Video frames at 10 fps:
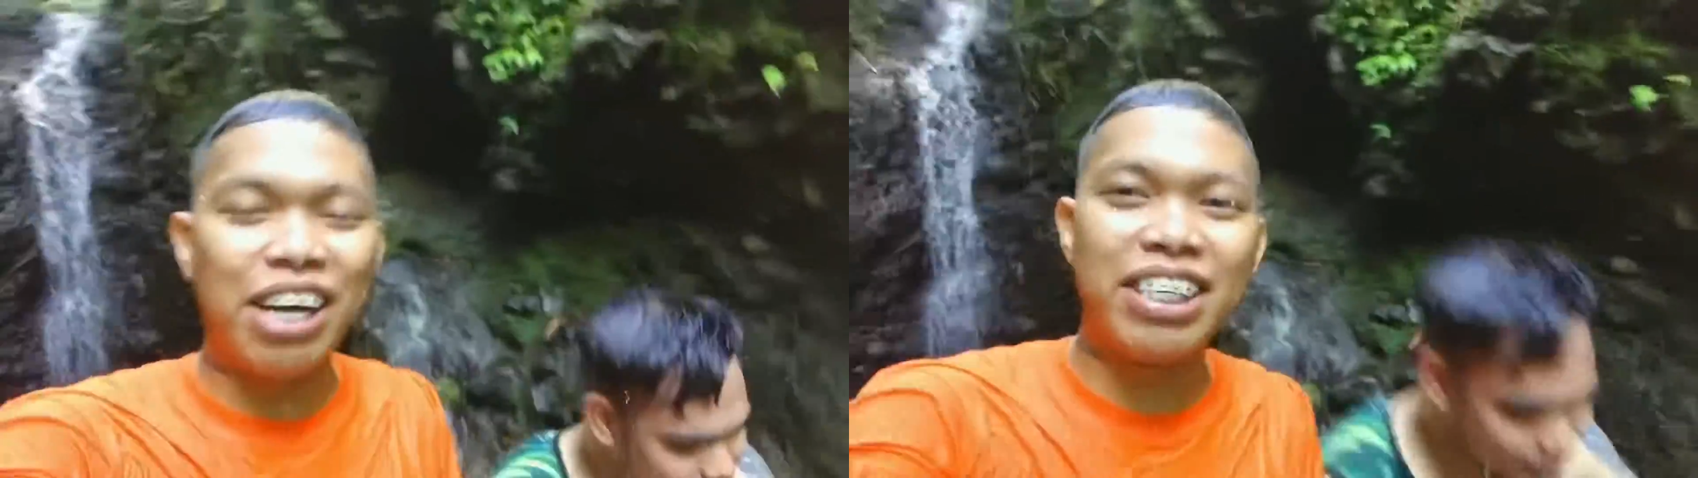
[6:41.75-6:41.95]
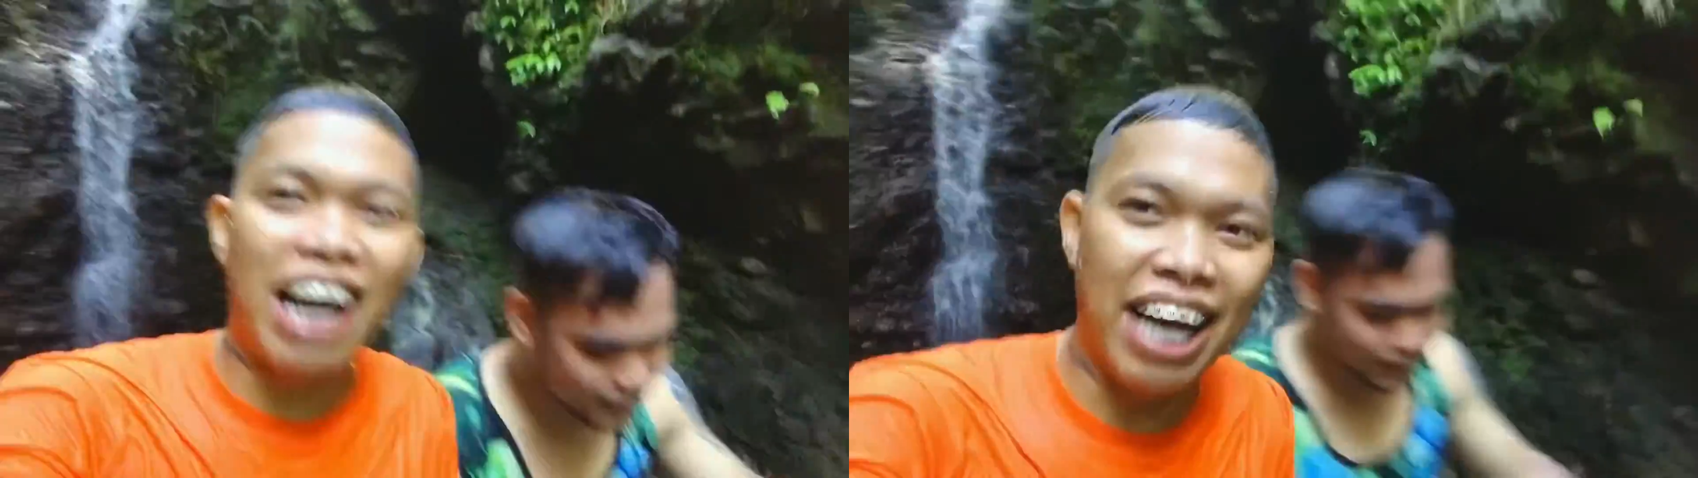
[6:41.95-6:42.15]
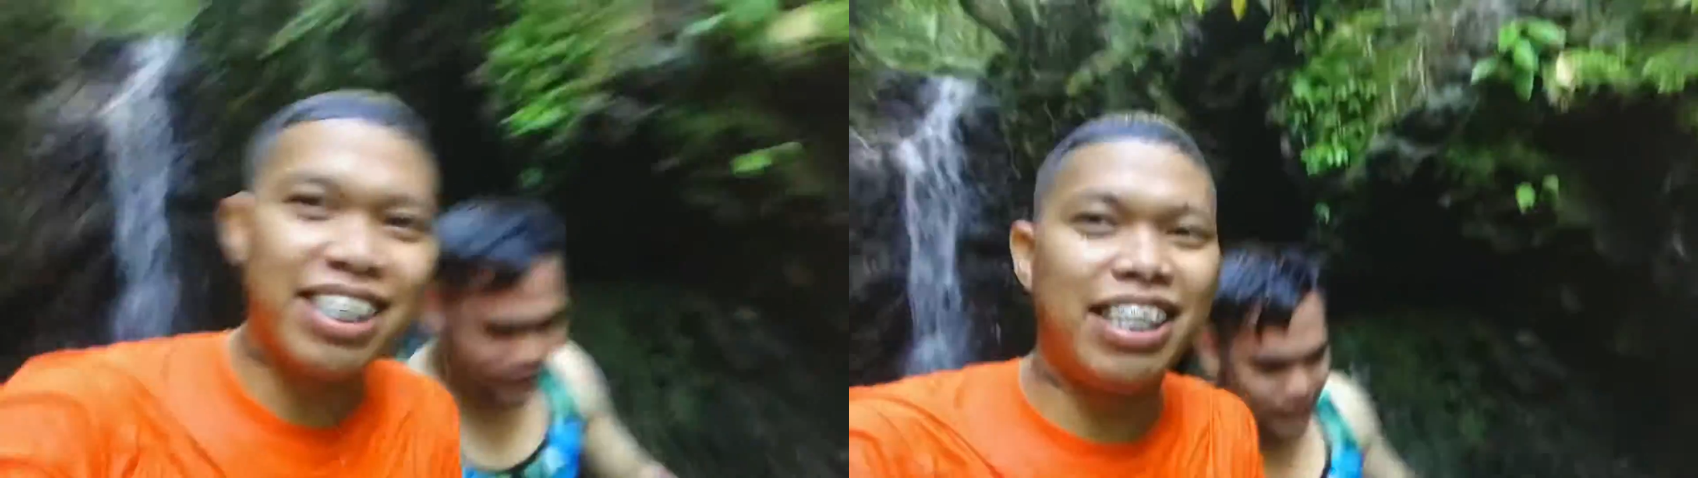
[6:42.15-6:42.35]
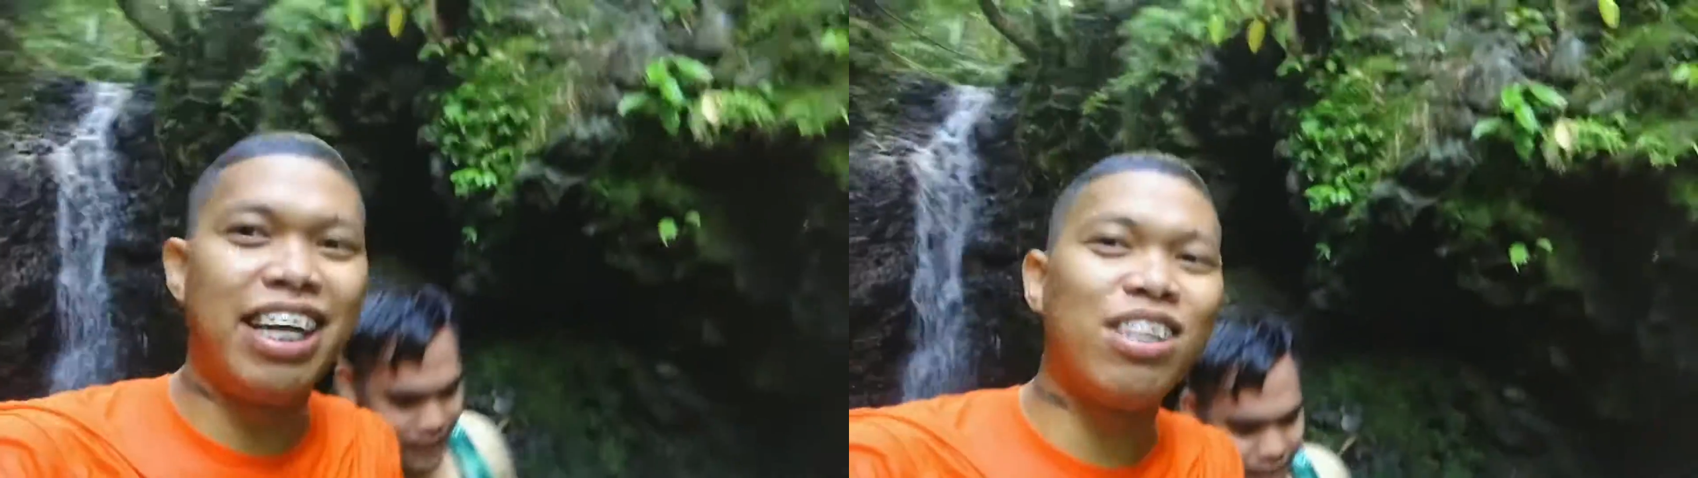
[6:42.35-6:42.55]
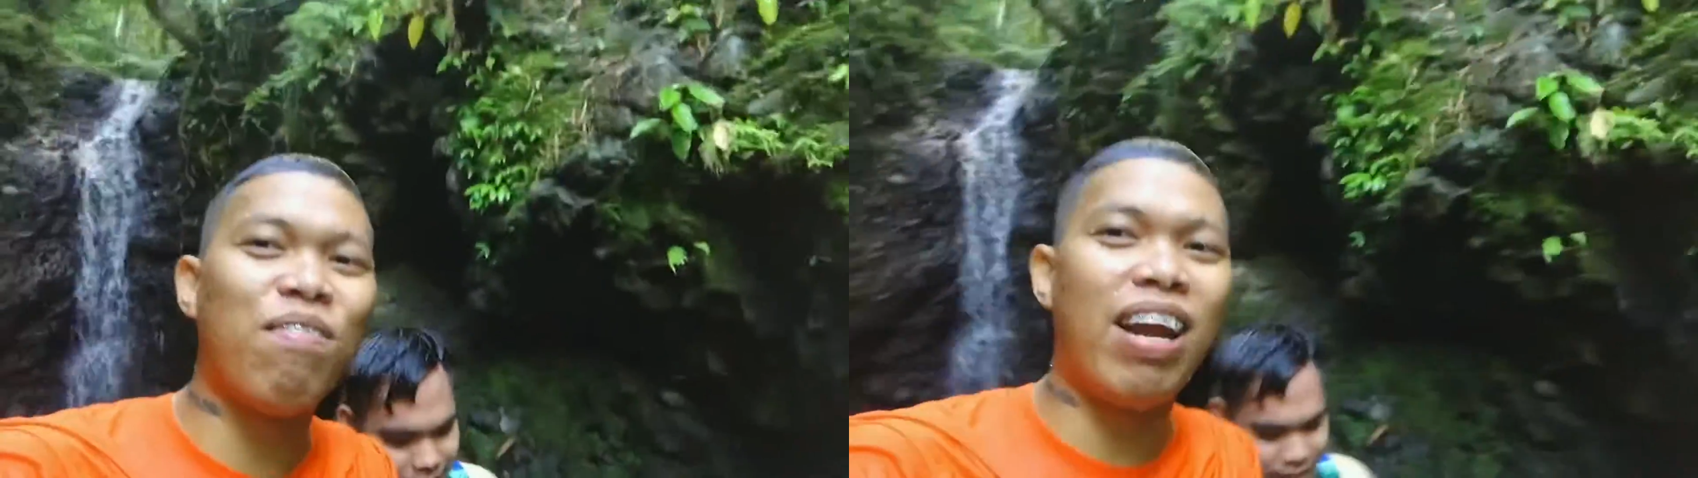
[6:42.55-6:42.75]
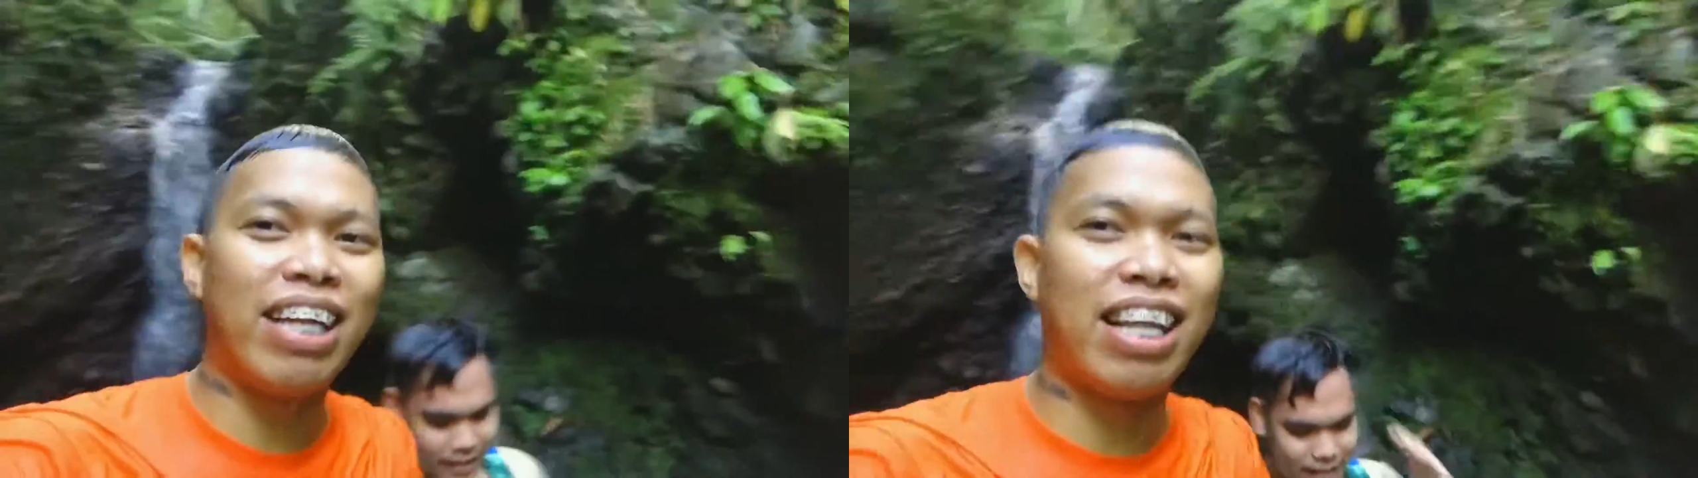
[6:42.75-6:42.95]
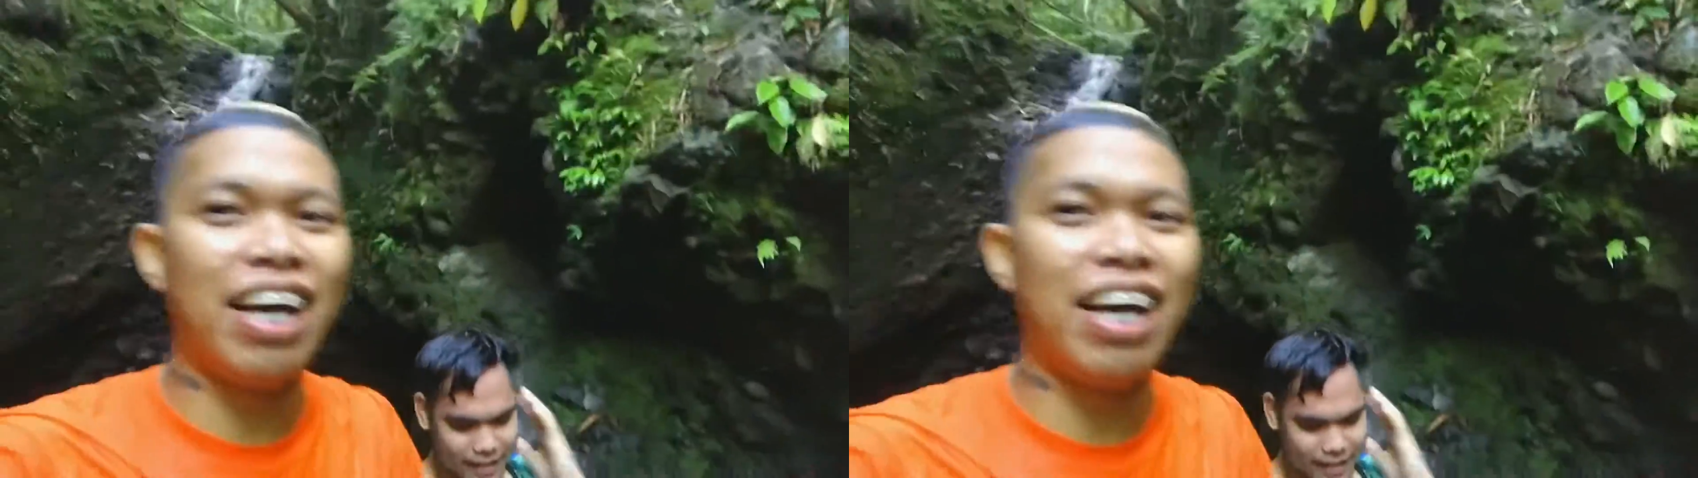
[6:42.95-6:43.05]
guys, nandito pala tayo